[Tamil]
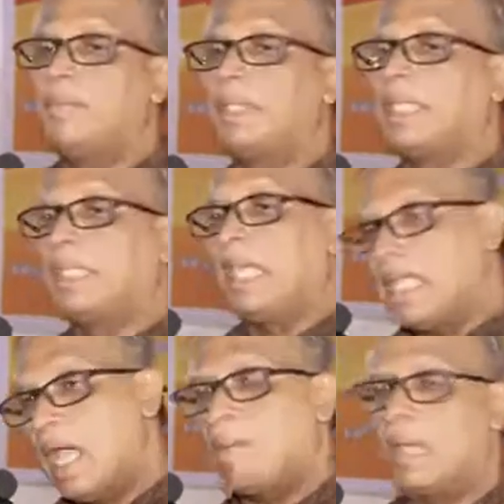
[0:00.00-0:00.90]
என்பது
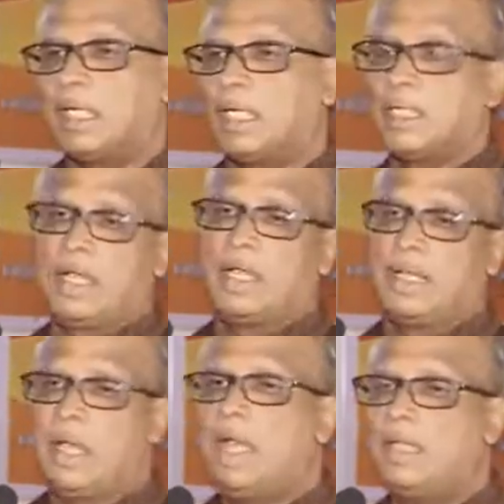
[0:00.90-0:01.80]
தெரியாமல்
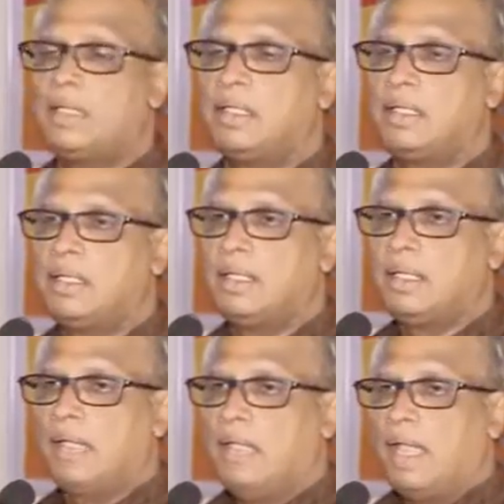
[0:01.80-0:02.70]
கேட்கிறார்களா
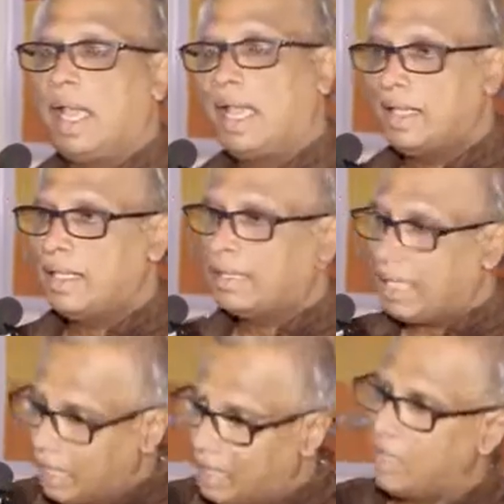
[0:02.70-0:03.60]
அல்லது
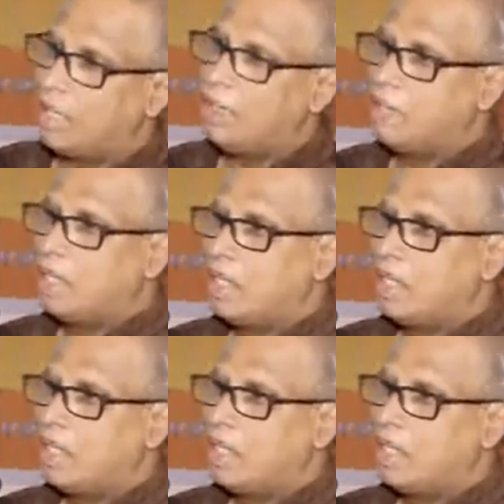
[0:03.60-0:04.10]
தெரிந்தும்